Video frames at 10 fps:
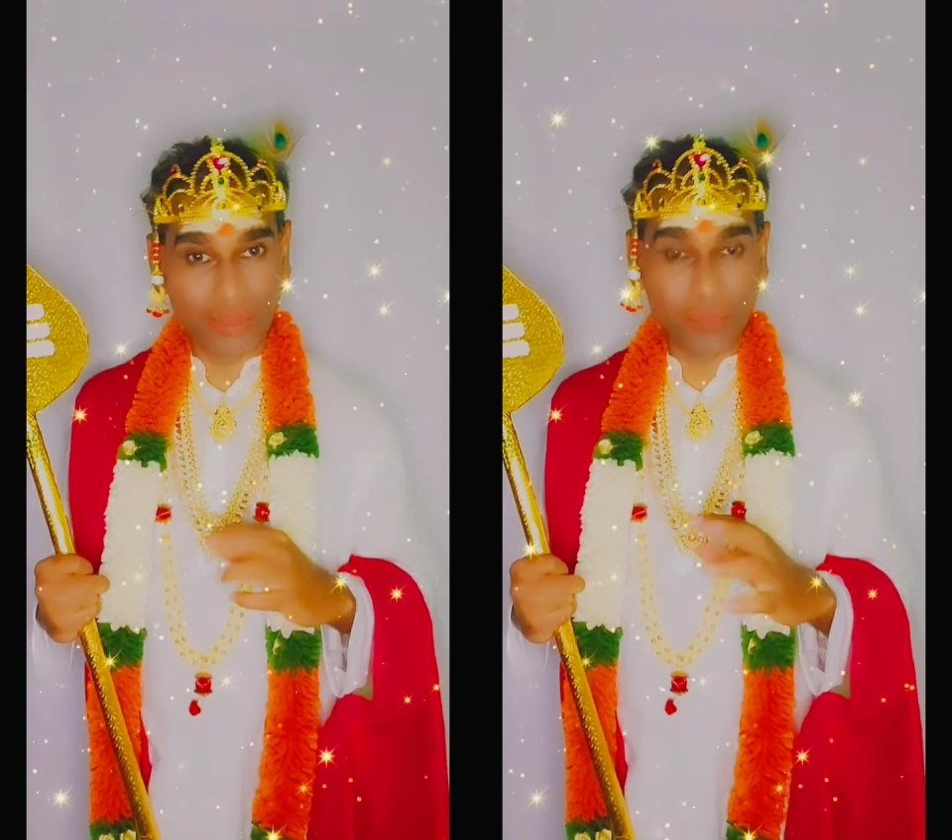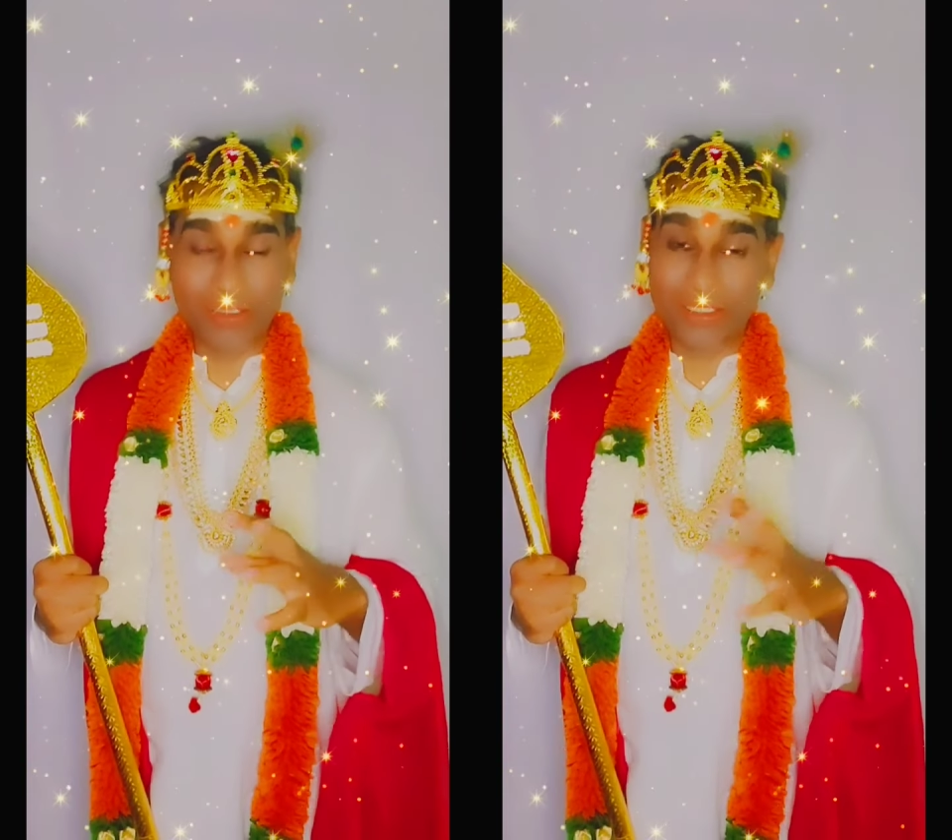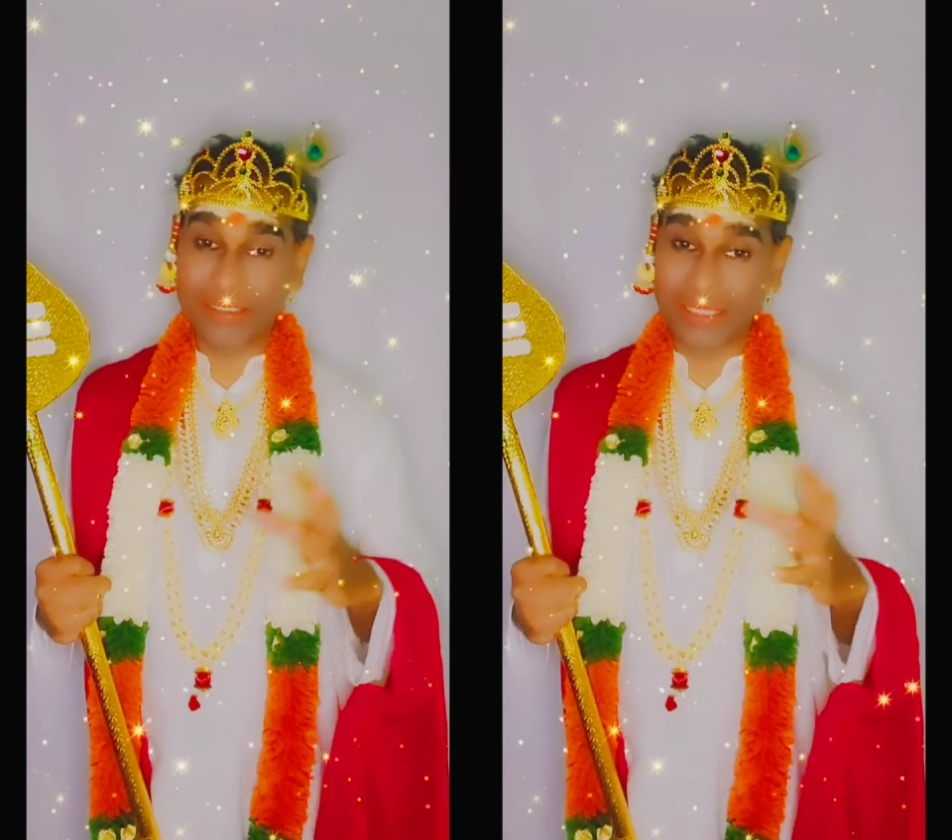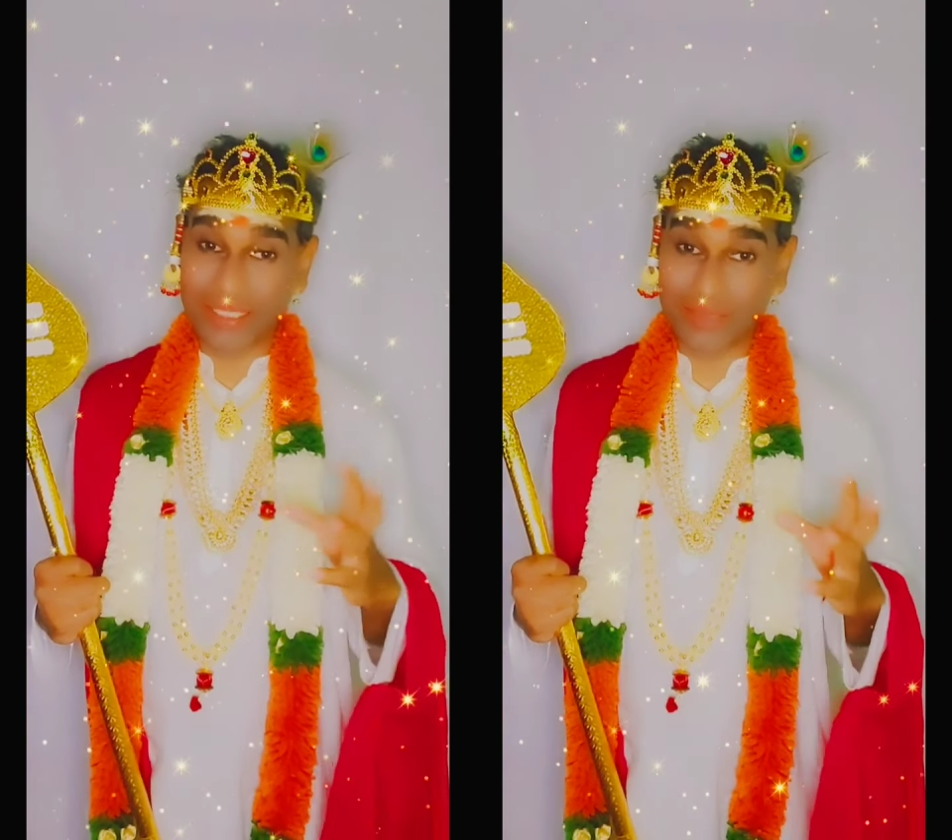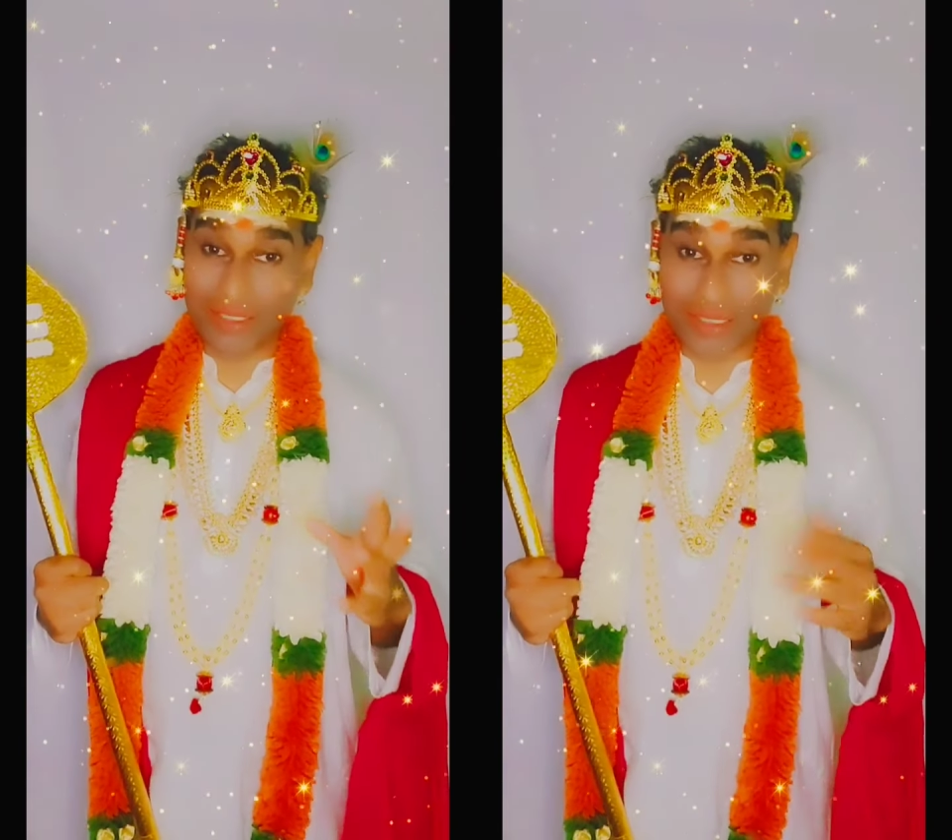எப்படி
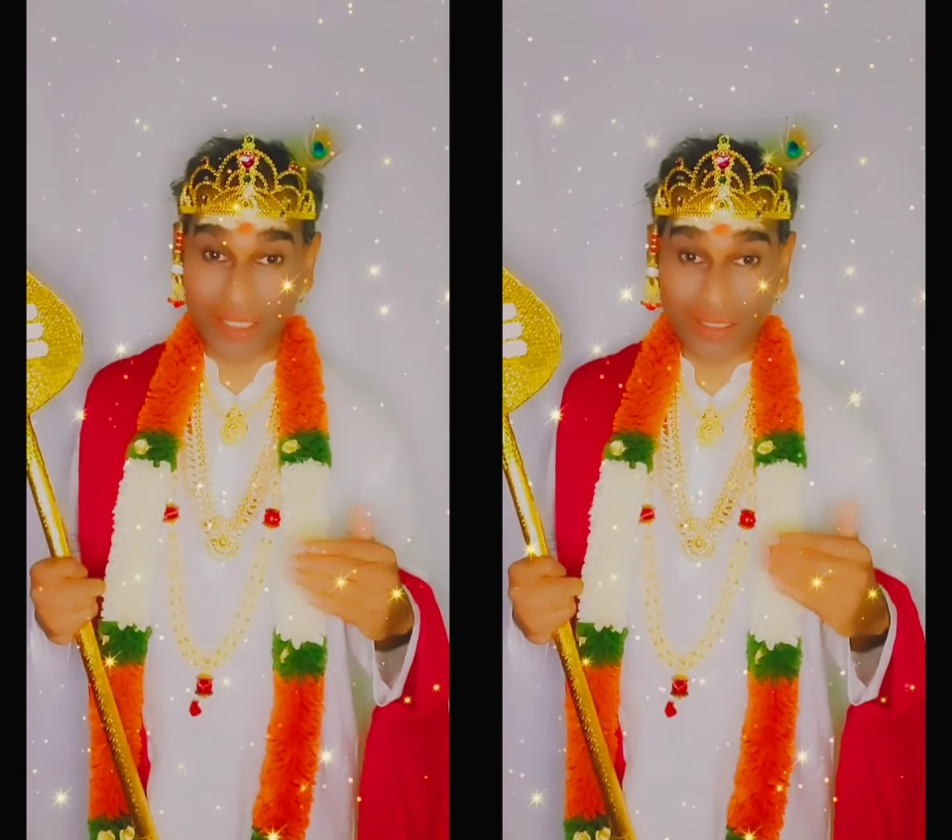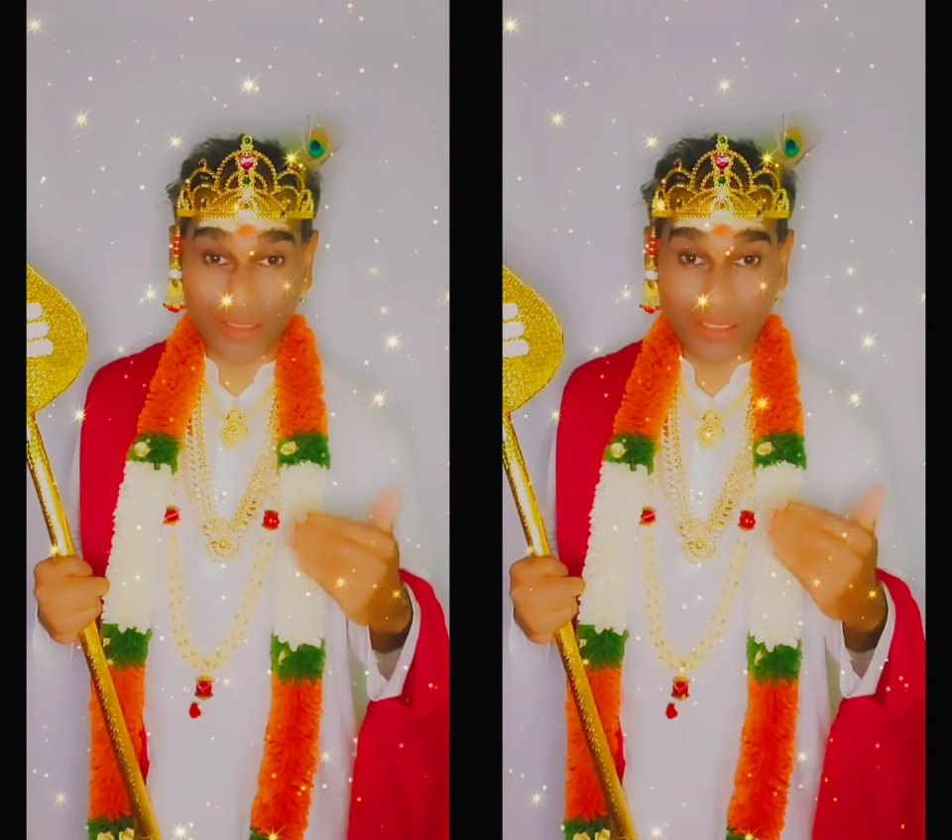சேவல் தான்